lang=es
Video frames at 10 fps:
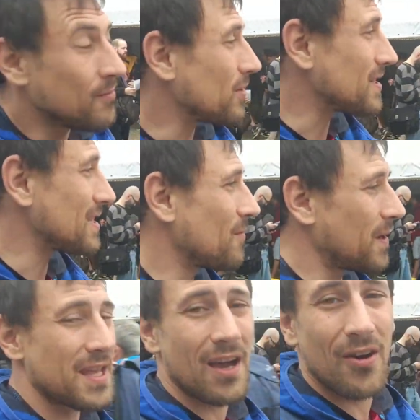Pues eso,
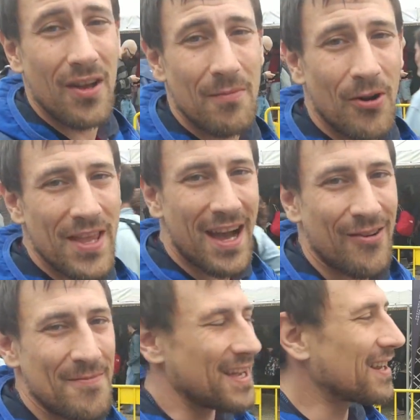Peña, hoy voy a
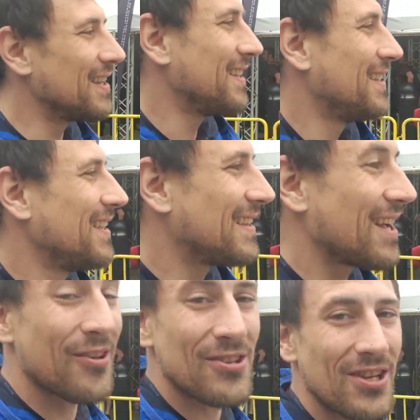comer y
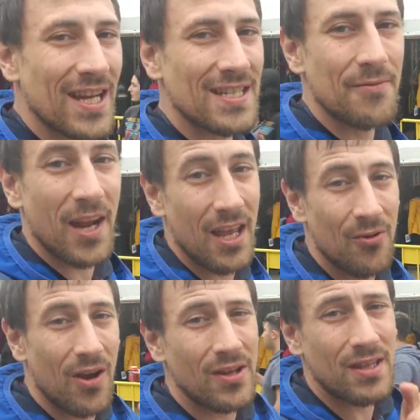tengo dos horas libres Y
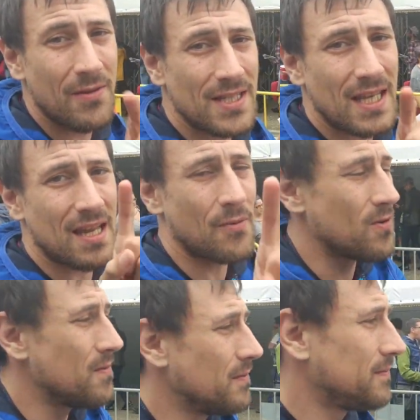luego entrevistas a
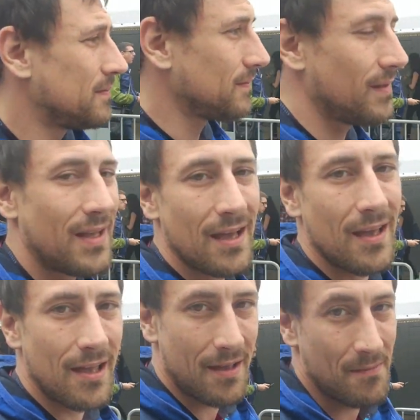Bu y,
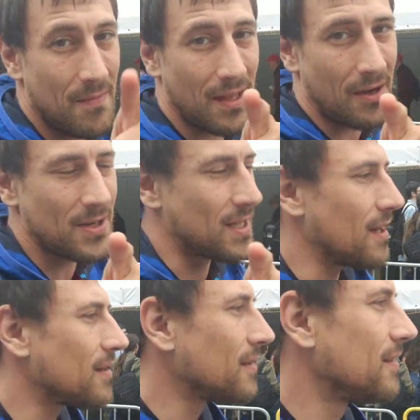ahí me entrevistan.